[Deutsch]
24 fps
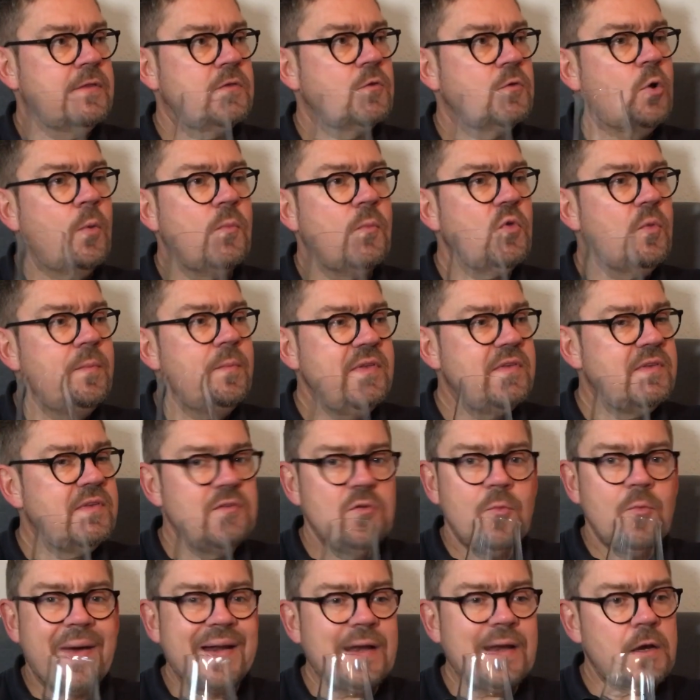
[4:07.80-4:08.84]
kommen so ein bisschen
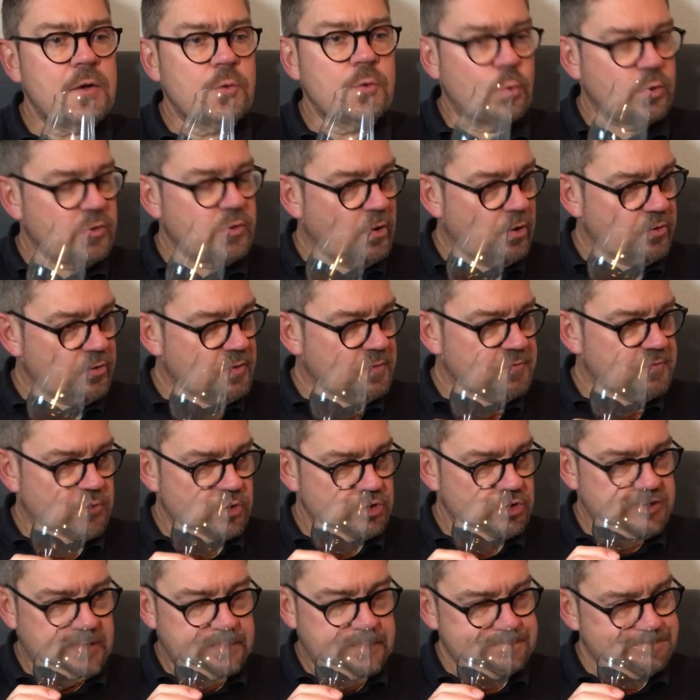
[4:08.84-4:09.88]
so Mandelnoten auch zum
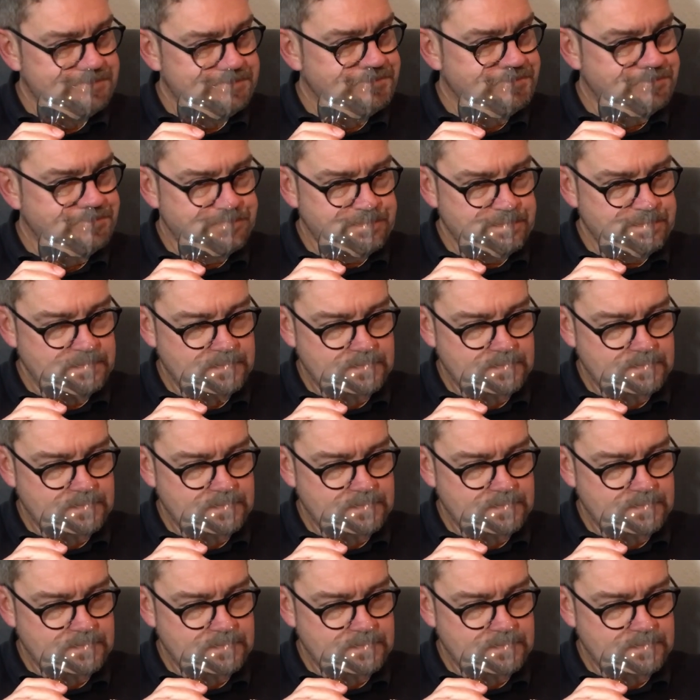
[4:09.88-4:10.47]
Vorschein. Hm.